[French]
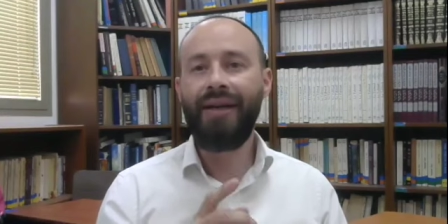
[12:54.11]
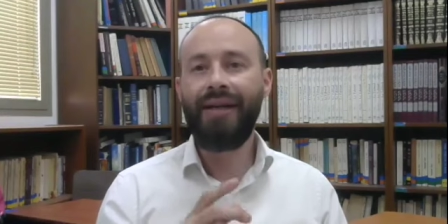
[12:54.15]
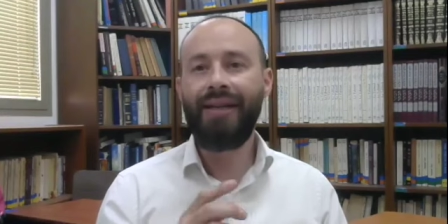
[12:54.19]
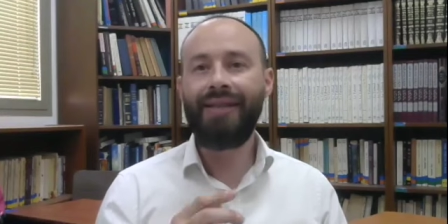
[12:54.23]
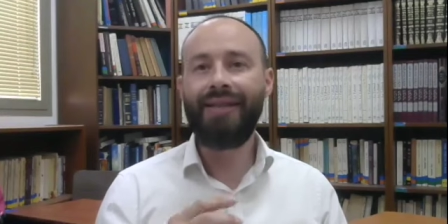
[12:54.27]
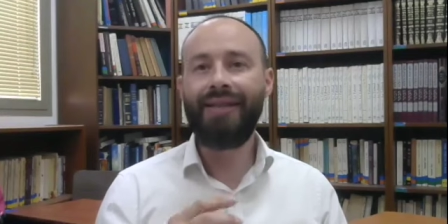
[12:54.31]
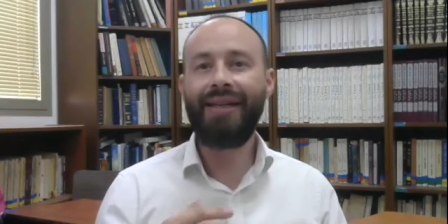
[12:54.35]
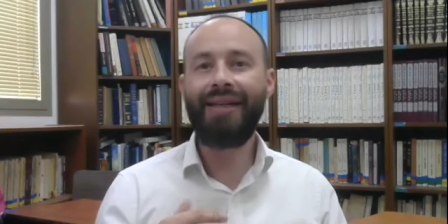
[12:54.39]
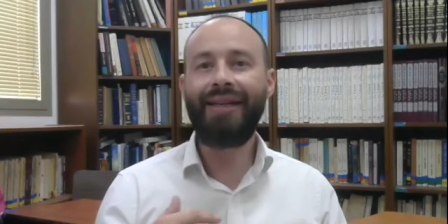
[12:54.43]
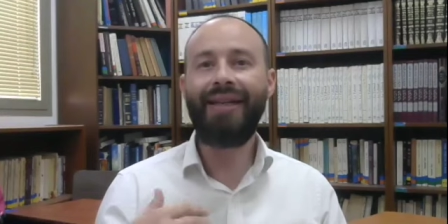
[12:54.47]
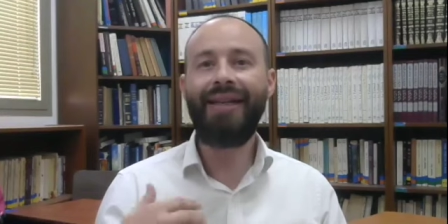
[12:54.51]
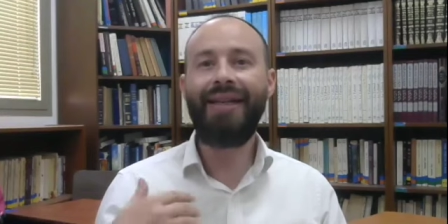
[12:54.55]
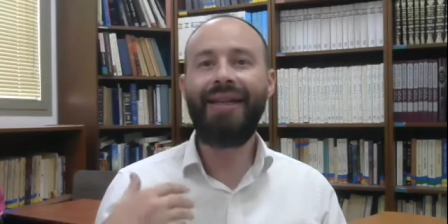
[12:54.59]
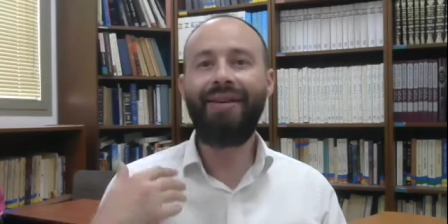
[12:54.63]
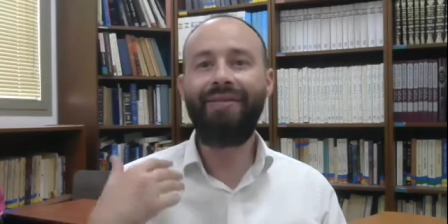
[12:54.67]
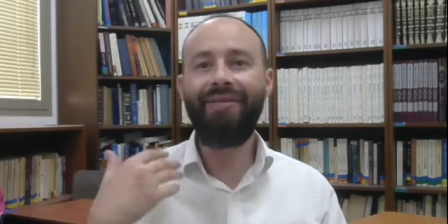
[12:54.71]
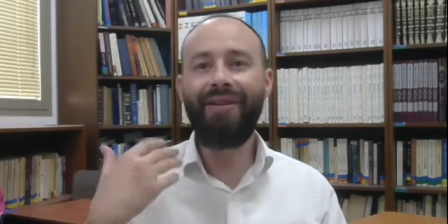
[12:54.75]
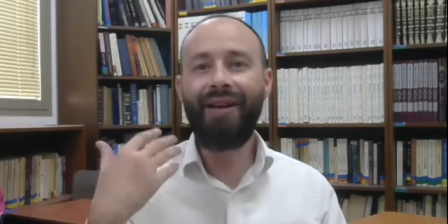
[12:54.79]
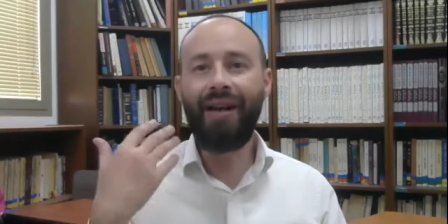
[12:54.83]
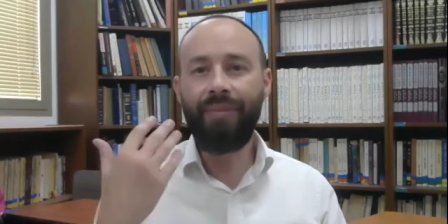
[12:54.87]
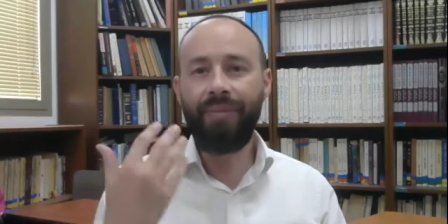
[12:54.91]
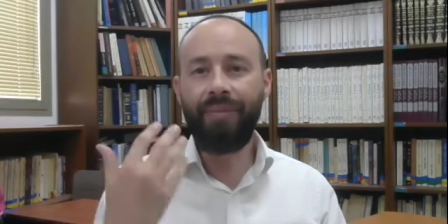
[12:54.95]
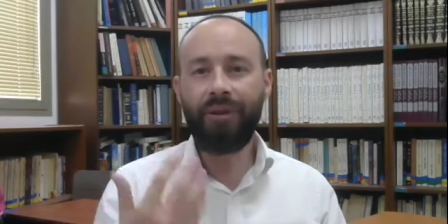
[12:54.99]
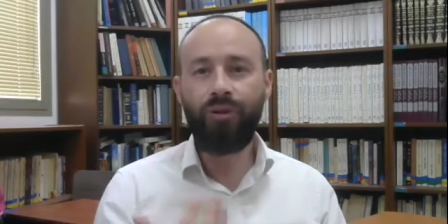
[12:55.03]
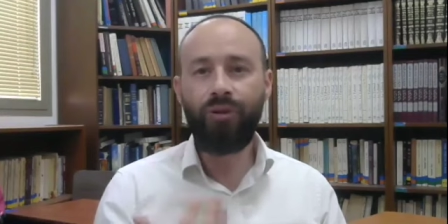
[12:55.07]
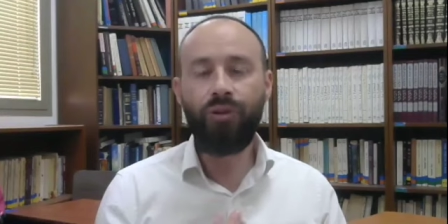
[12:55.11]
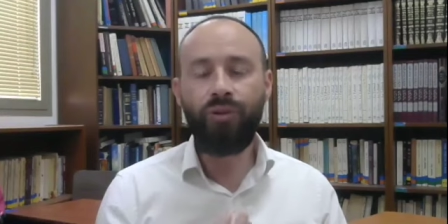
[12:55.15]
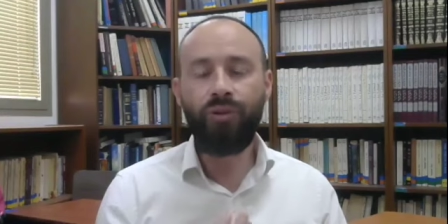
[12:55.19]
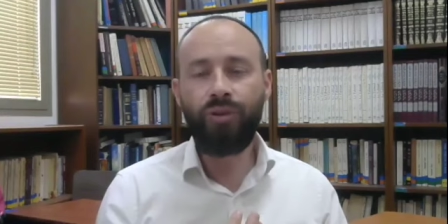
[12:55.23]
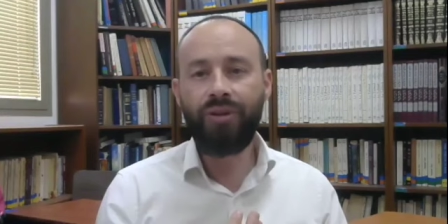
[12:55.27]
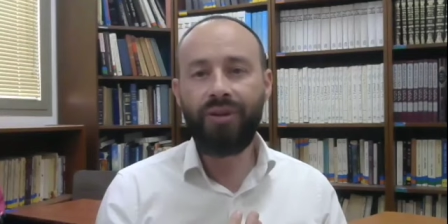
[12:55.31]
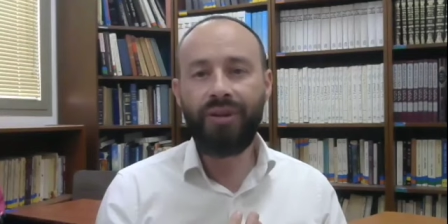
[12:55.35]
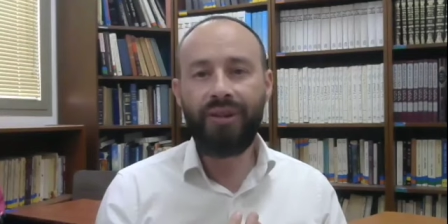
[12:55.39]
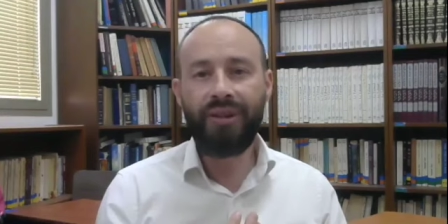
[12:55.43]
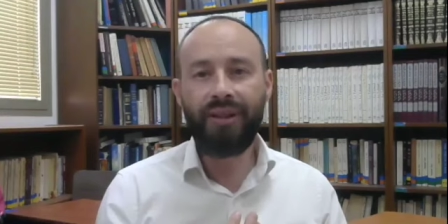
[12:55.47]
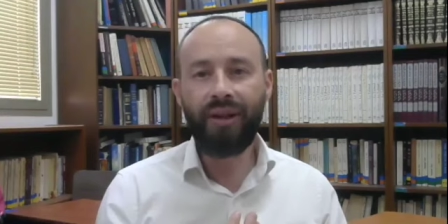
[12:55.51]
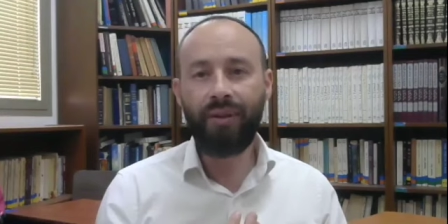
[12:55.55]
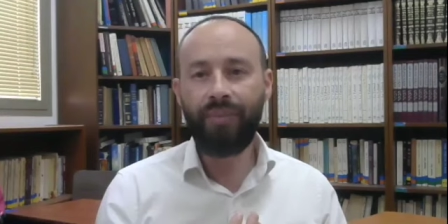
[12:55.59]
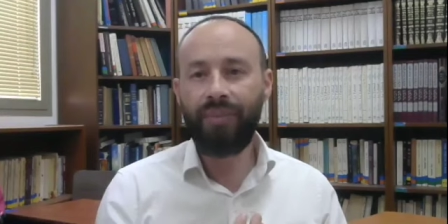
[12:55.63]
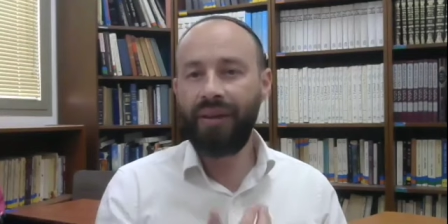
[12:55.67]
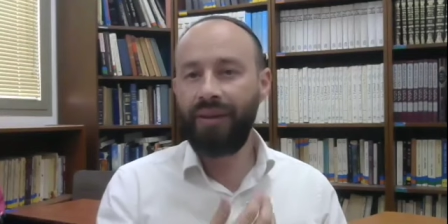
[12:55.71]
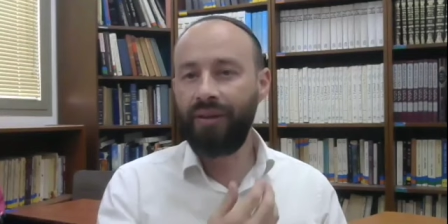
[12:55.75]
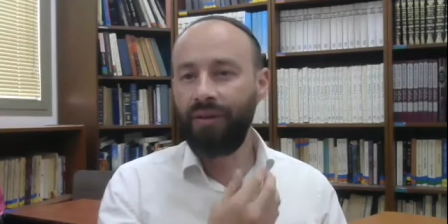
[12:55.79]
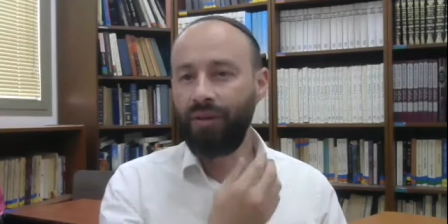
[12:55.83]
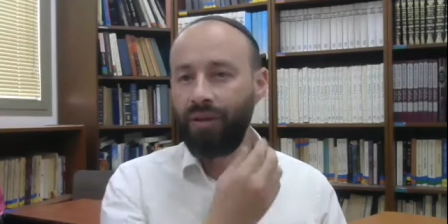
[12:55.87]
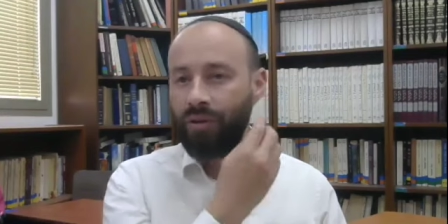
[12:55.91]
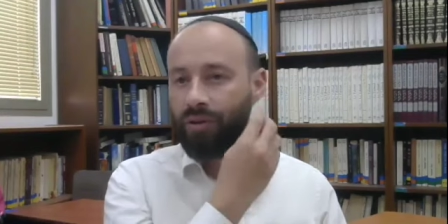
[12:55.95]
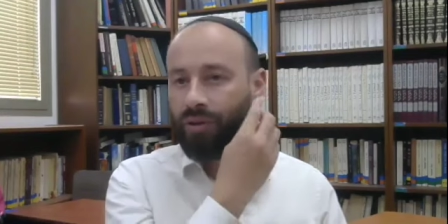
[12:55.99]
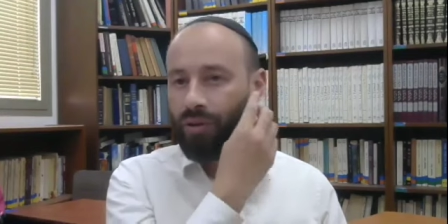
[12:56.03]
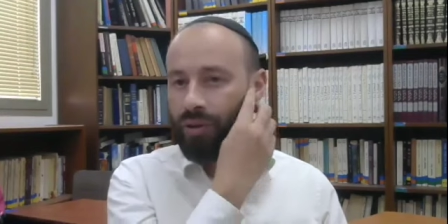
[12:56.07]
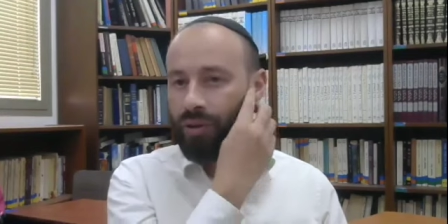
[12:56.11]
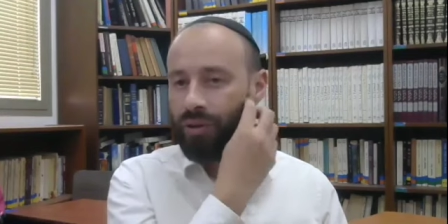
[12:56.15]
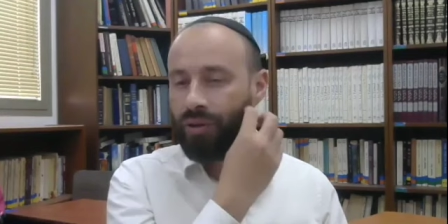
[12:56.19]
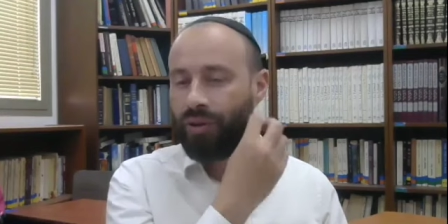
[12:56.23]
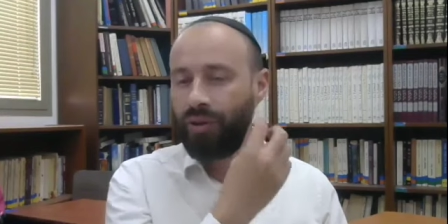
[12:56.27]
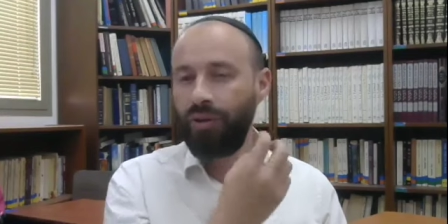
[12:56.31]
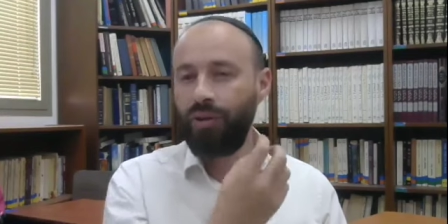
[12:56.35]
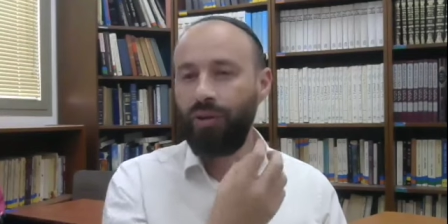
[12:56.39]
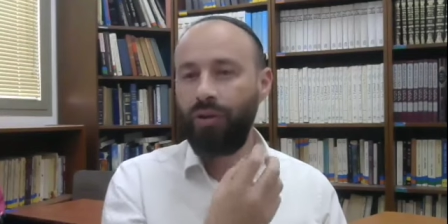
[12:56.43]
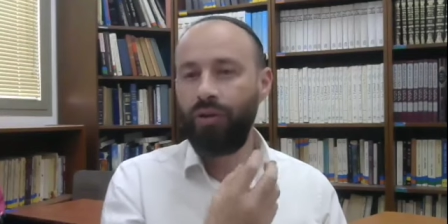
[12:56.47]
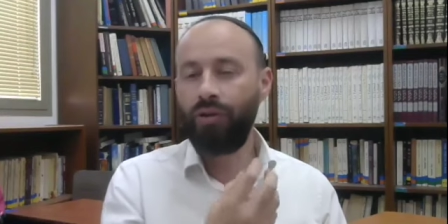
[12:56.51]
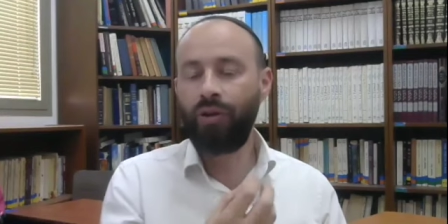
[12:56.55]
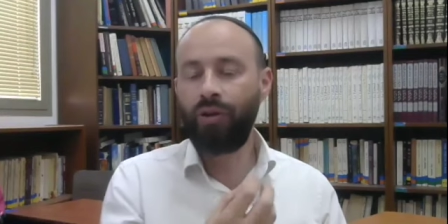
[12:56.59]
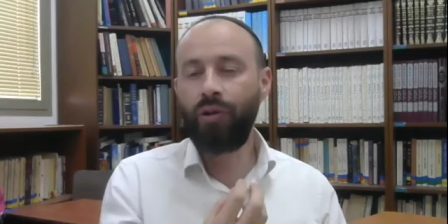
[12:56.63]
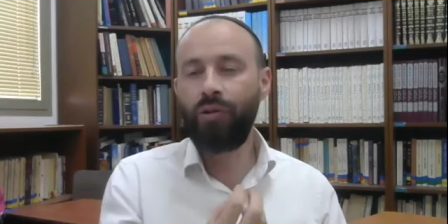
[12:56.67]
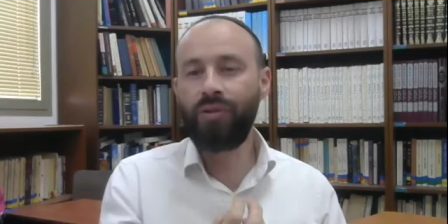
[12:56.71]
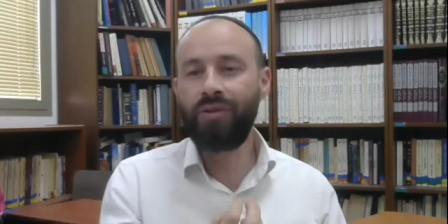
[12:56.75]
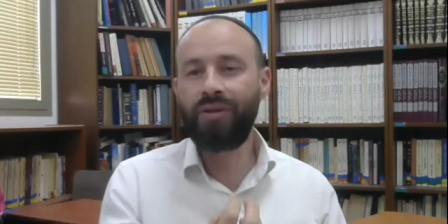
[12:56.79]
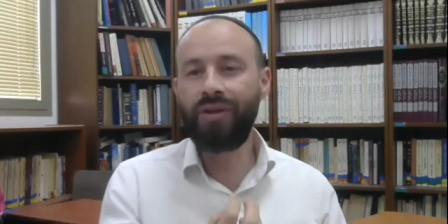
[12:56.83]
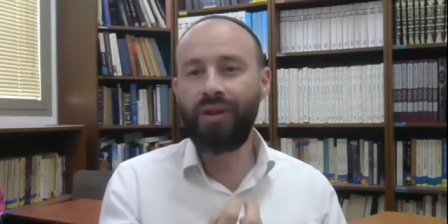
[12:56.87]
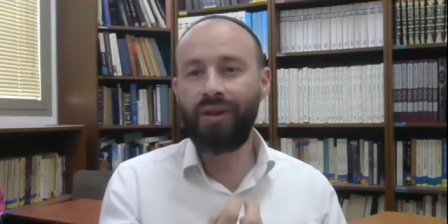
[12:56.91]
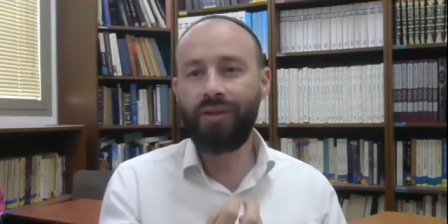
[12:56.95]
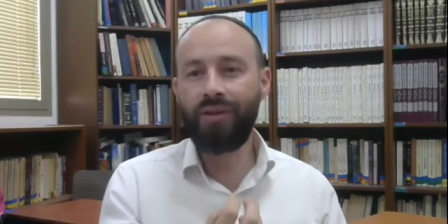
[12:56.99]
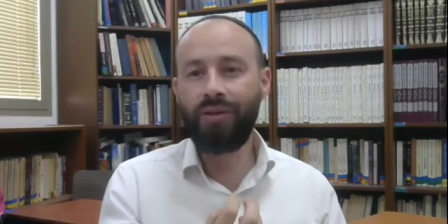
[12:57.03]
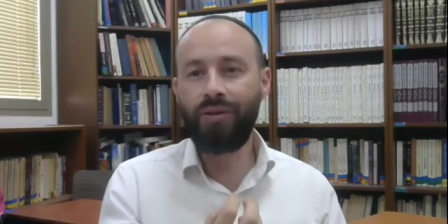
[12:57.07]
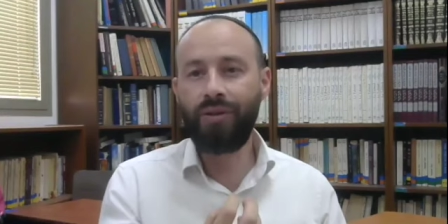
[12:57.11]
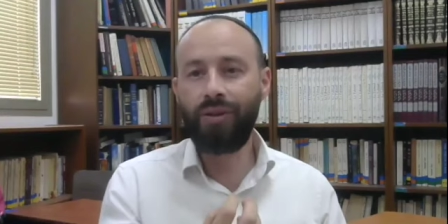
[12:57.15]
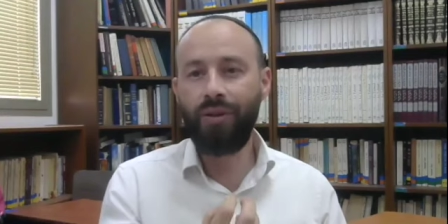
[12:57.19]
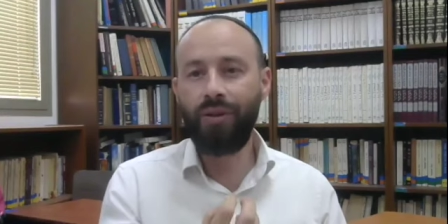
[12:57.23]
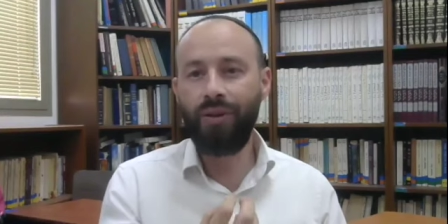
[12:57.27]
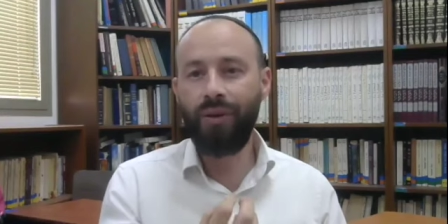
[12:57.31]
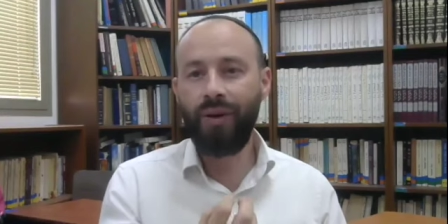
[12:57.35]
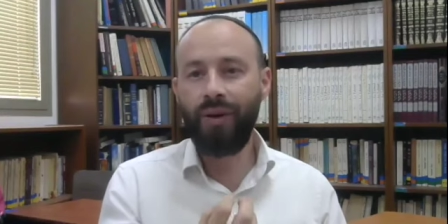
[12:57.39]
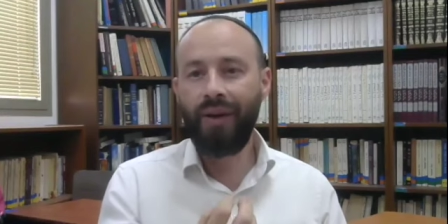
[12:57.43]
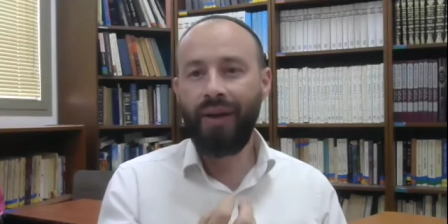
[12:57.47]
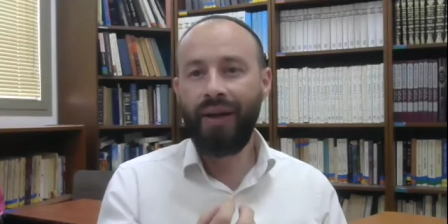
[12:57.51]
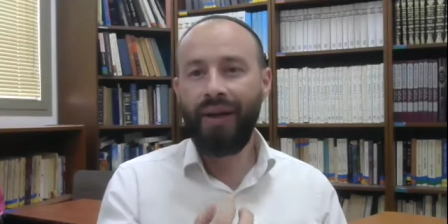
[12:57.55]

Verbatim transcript: c'est qu'il avait l'habitude de dire, mais dans le, dans sens de